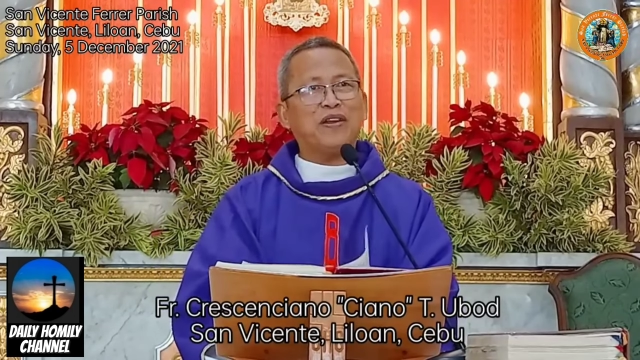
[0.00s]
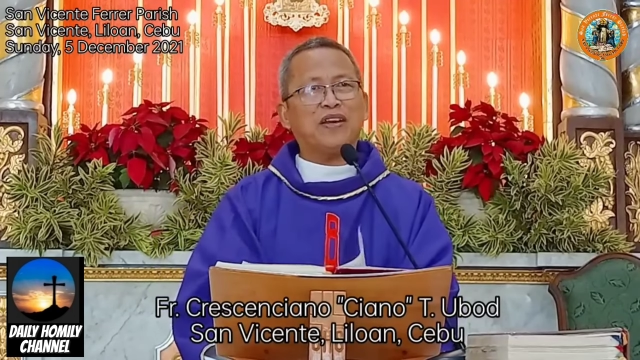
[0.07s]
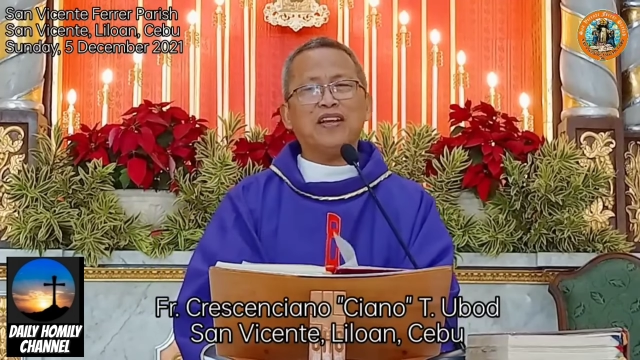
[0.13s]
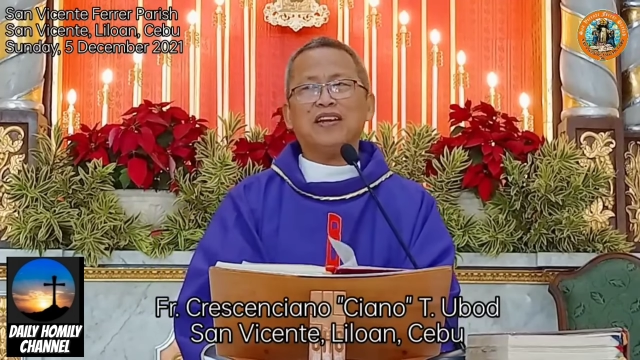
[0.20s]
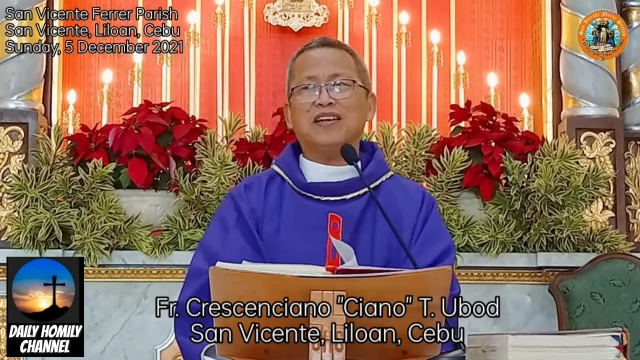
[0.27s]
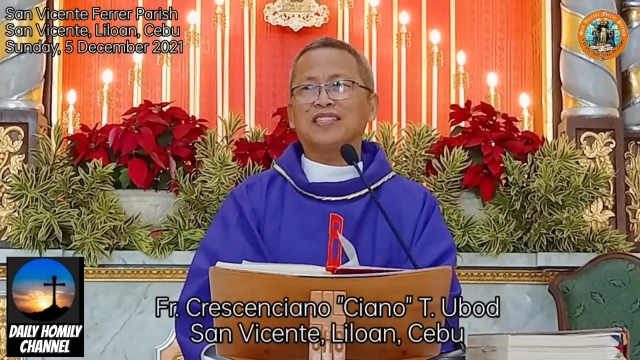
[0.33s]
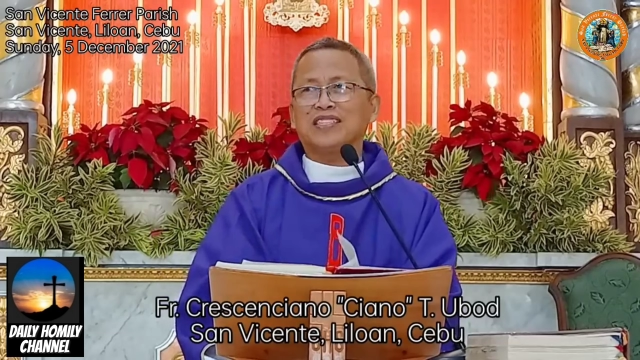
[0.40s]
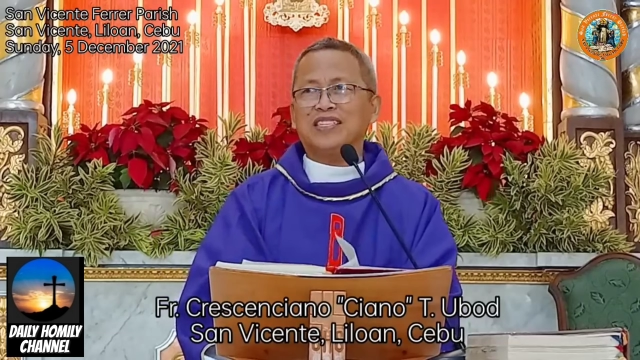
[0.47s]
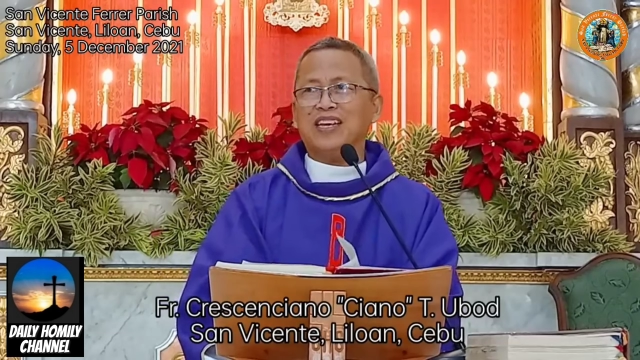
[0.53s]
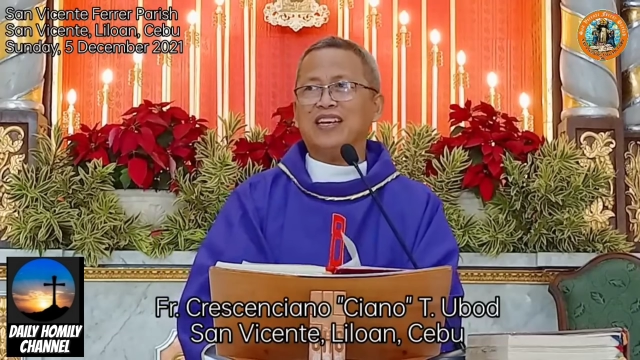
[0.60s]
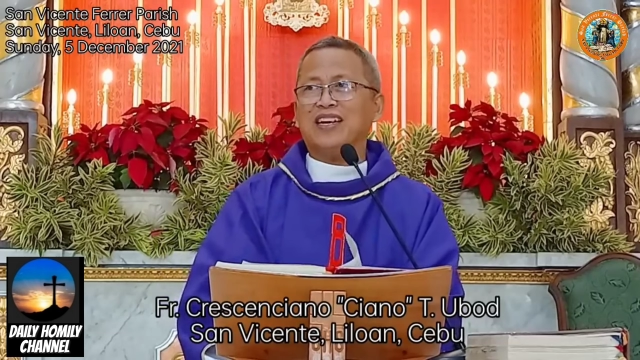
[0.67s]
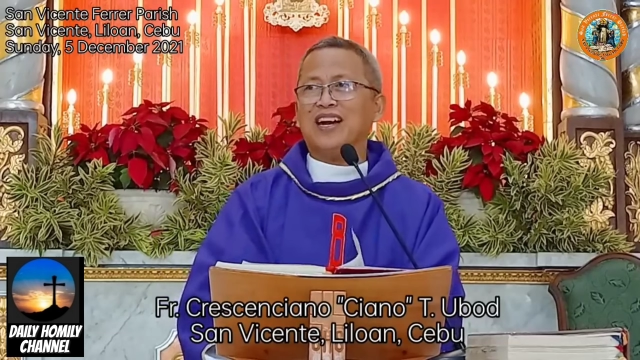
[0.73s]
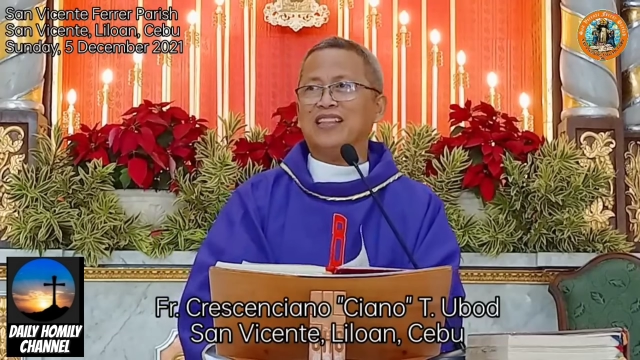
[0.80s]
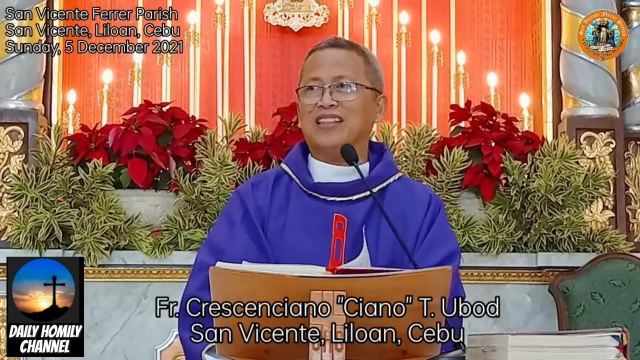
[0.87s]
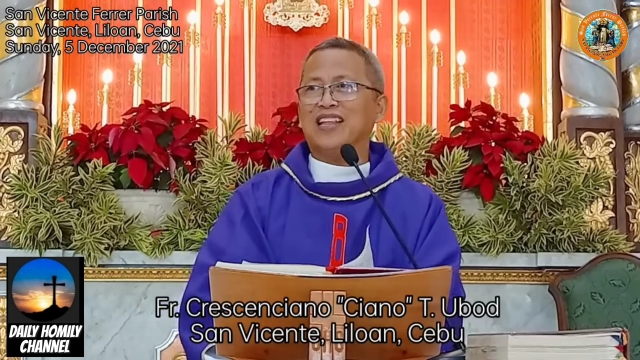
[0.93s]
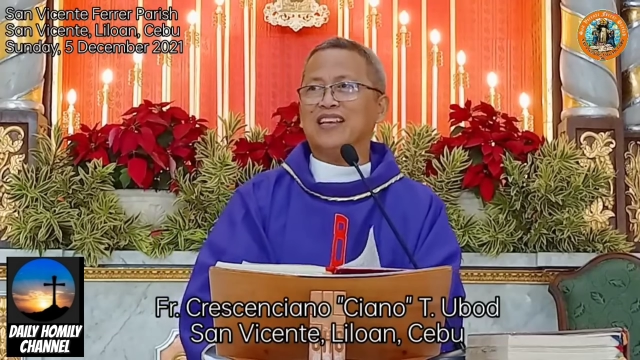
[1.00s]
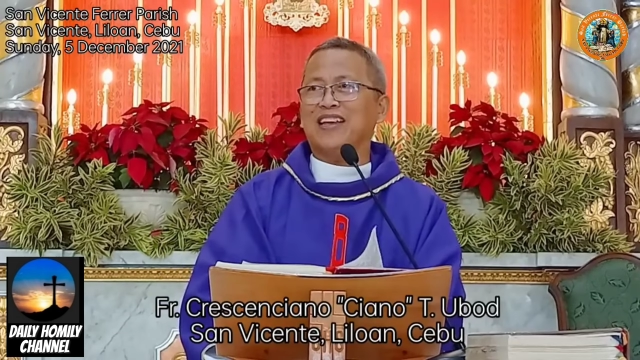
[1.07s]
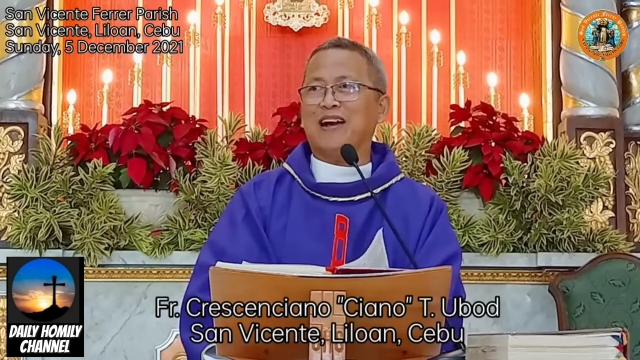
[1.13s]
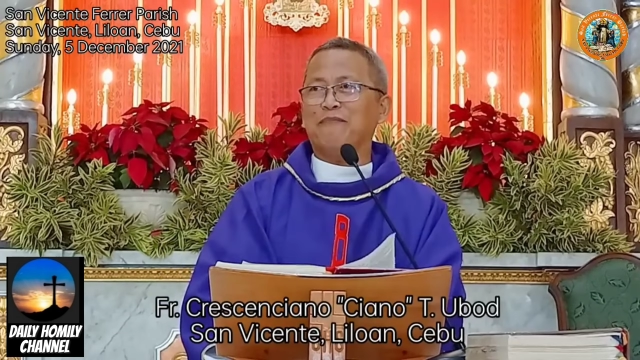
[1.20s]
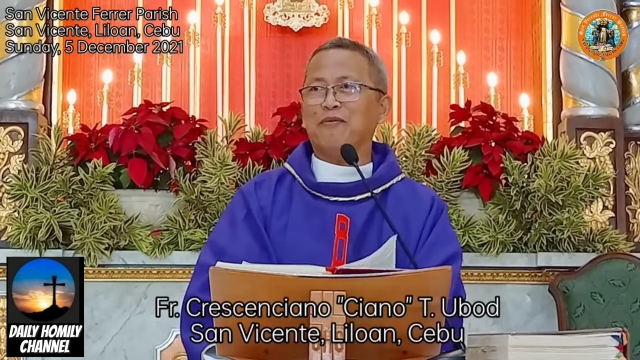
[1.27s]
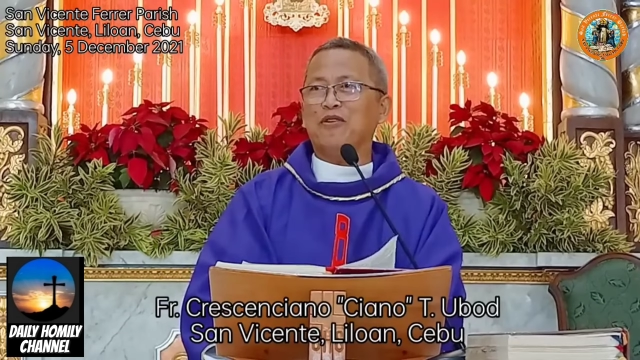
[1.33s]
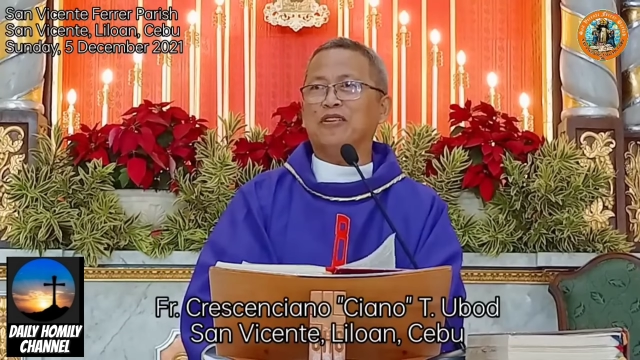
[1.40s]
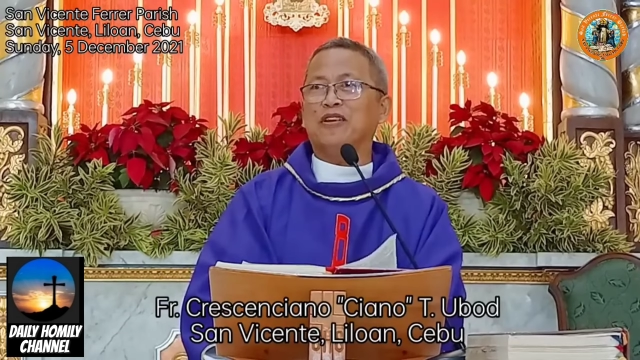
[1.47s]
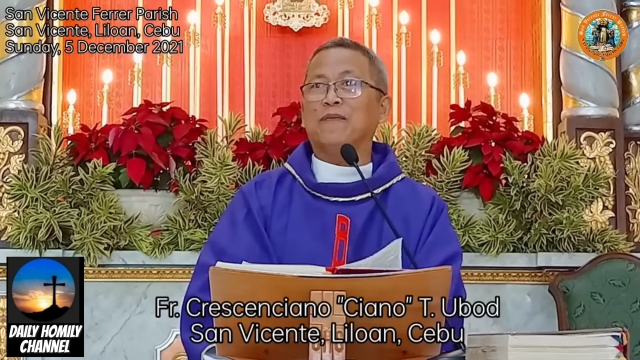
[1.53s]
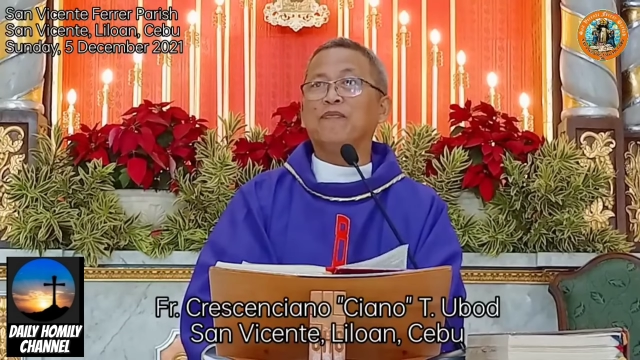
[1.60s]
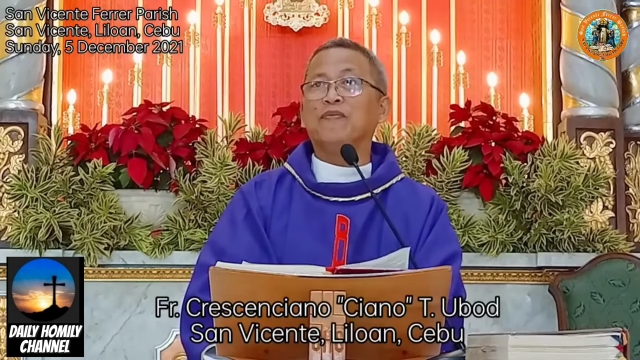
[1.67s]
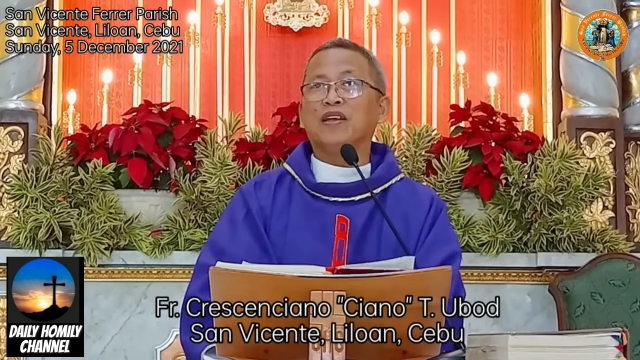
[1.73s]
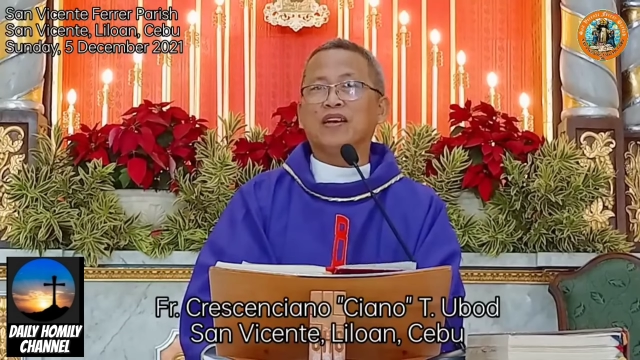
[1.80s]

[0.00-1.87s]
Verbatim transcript: Ferrer sikat lang gyapon